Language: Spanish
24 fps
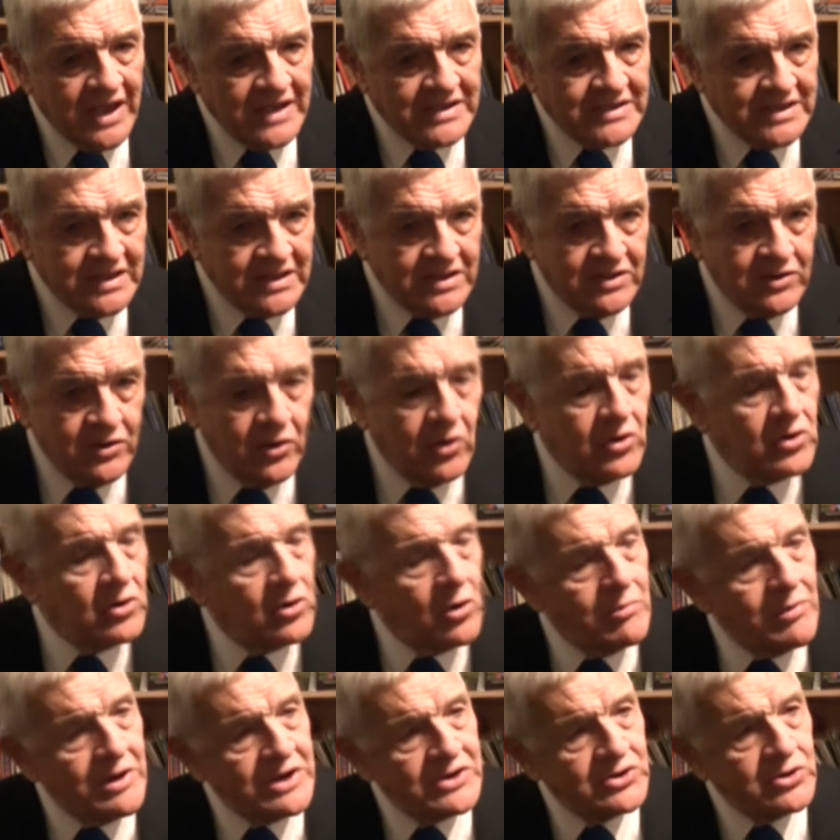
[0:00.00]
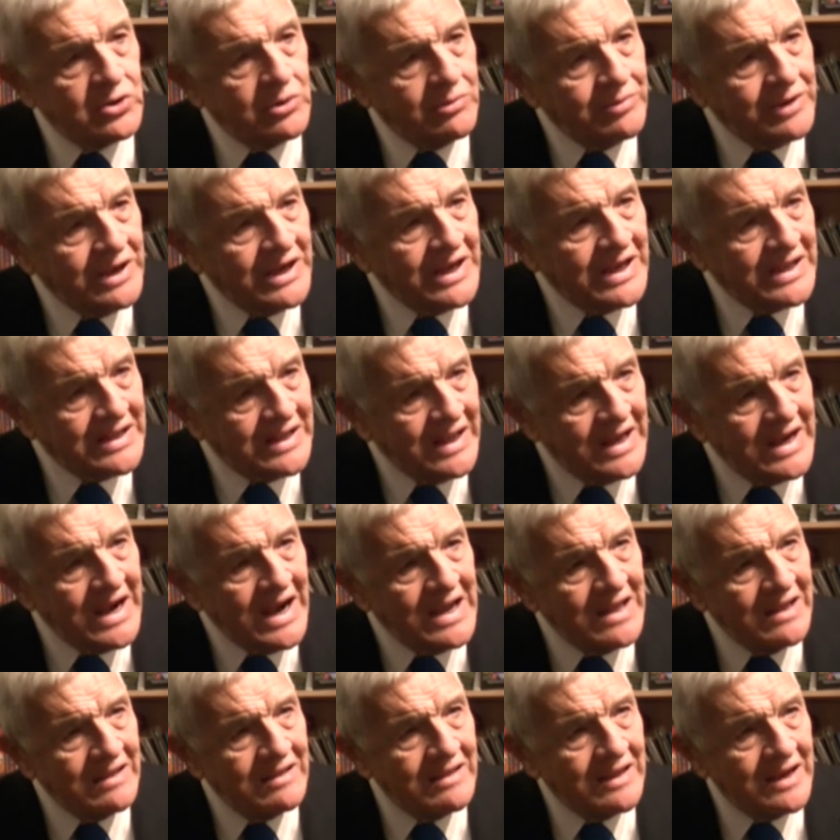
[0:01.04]
ascendió el comercio
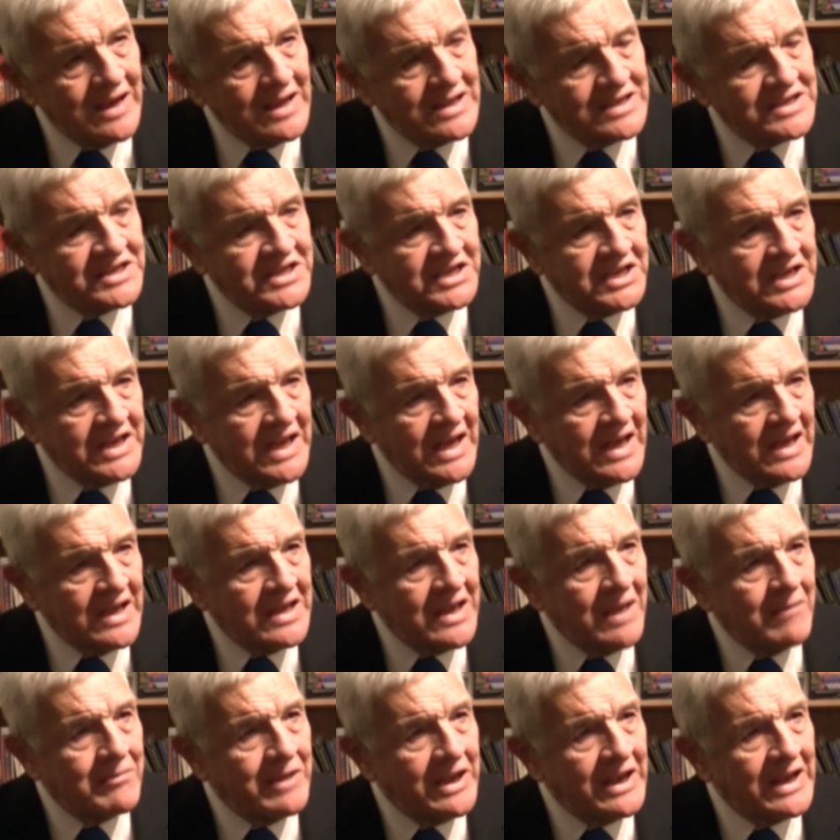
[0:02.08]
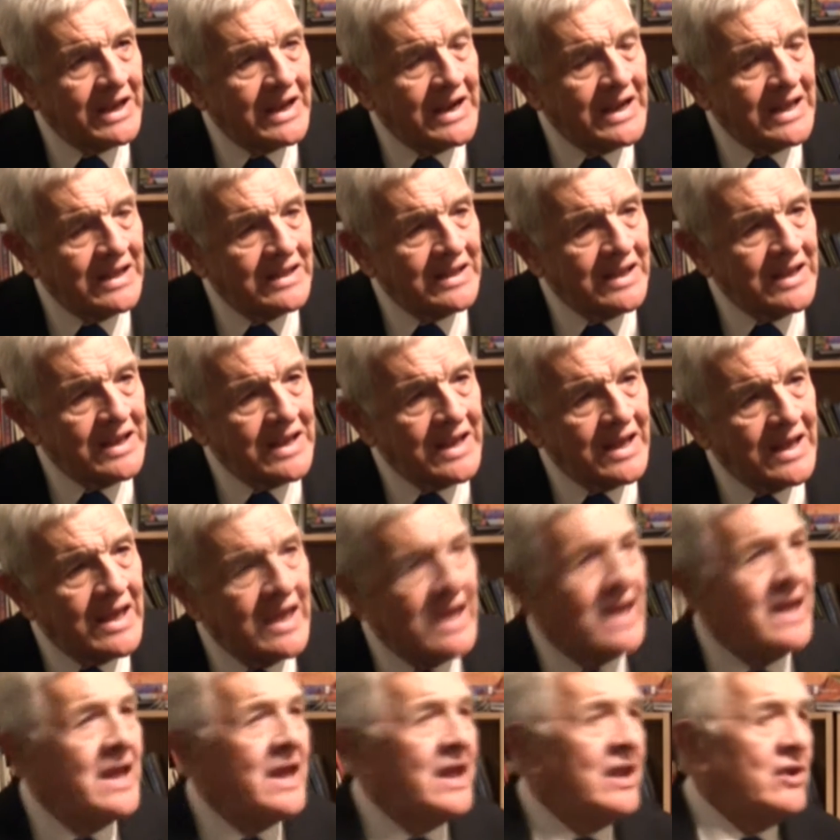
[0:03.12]
bilateral entre China y América Latina
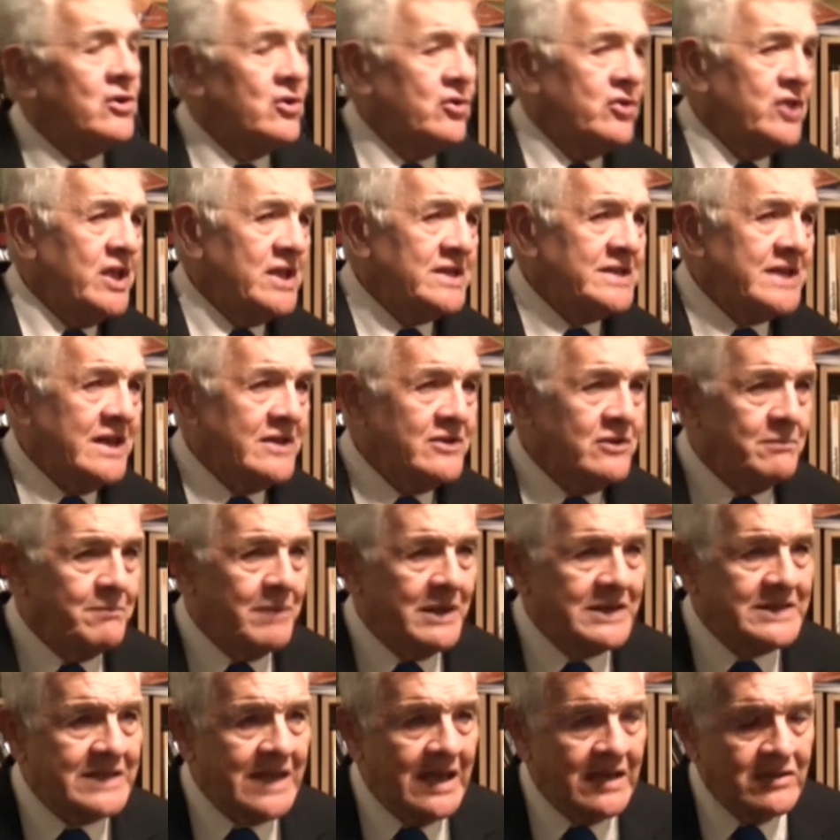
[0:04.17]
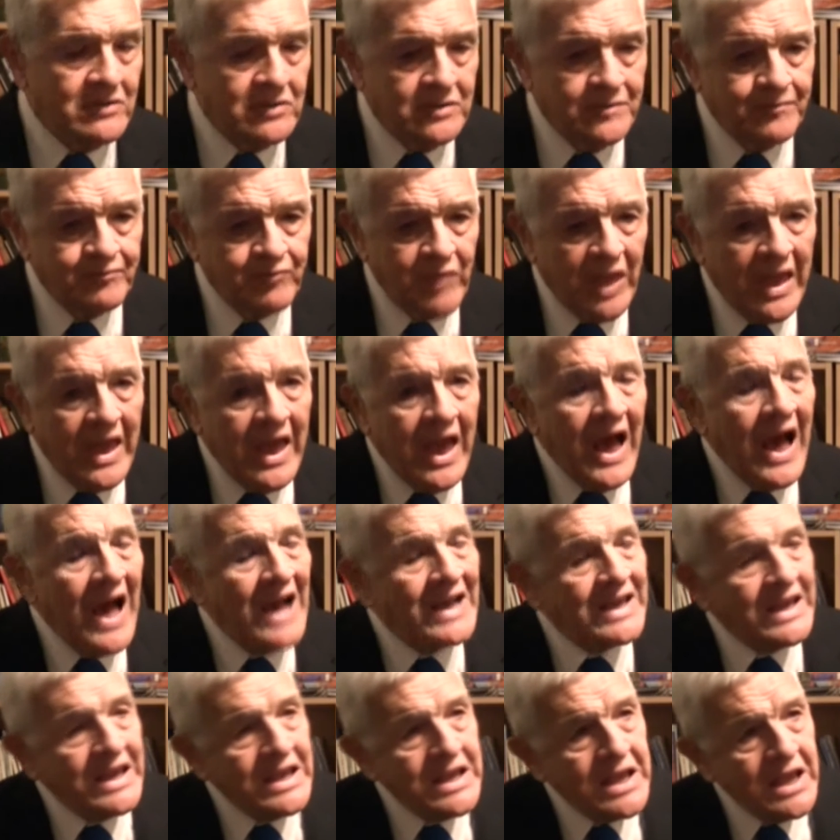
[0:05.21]
en los 10 años pasados,
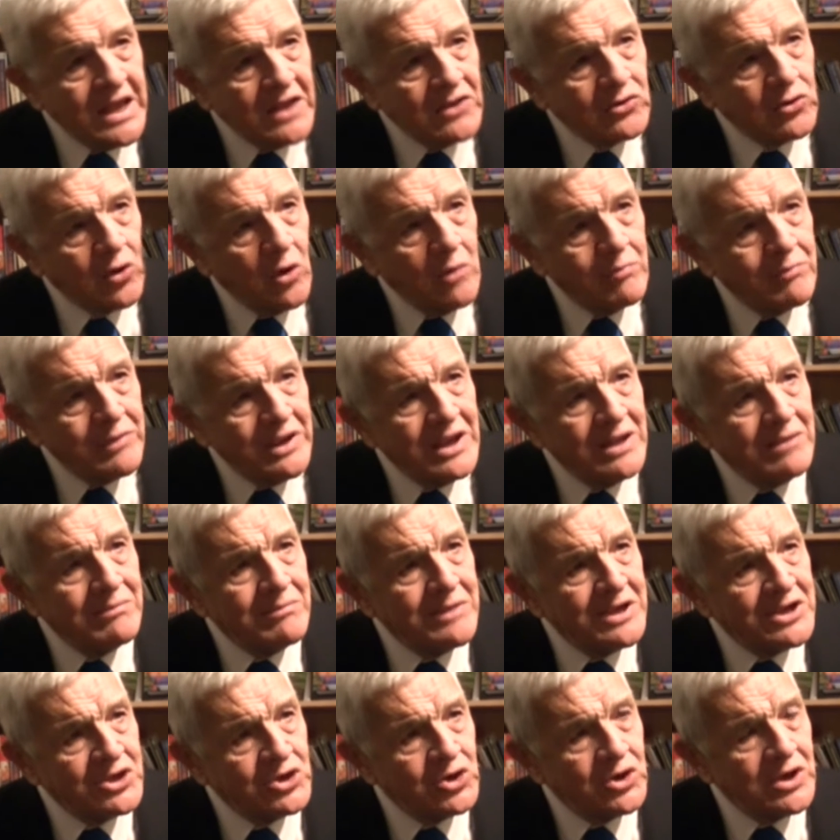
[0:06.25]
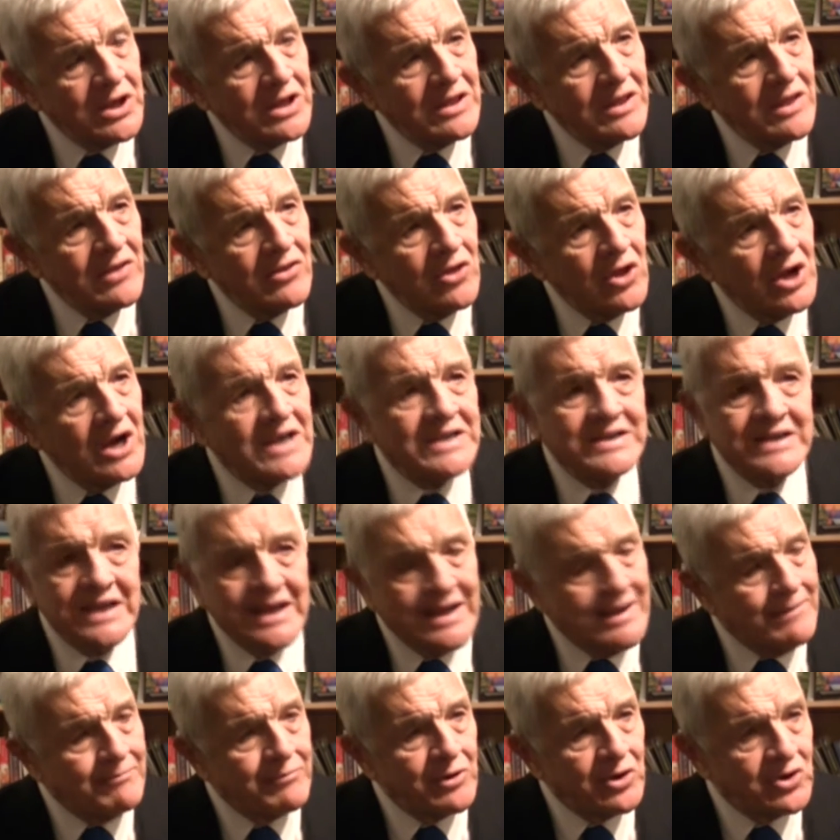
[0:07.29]
a 500 mil millones de dólares en
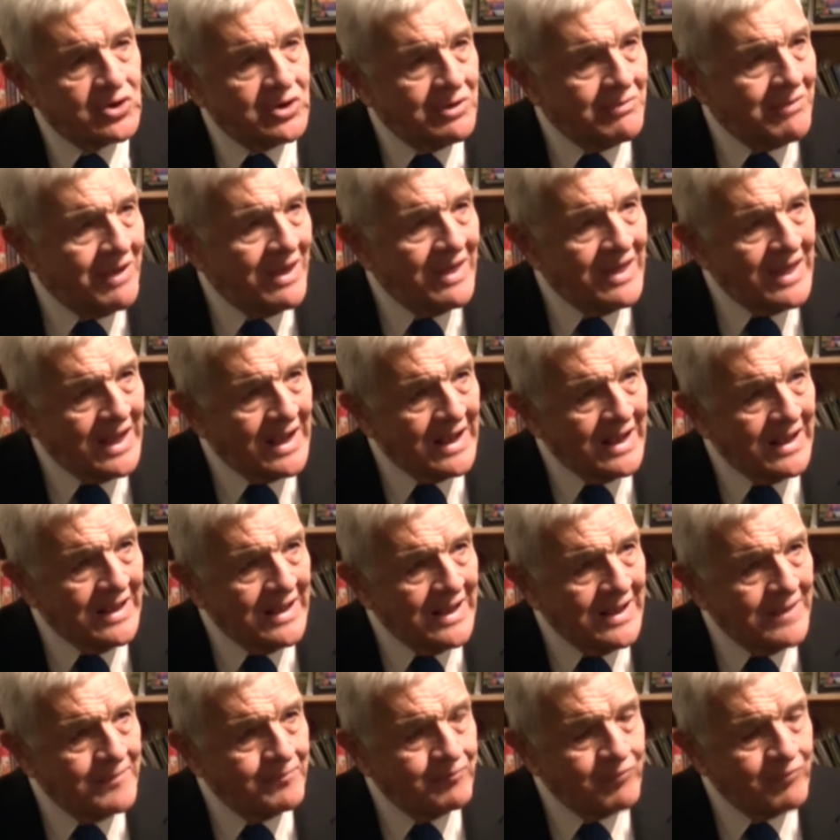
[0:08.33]
la próxima década.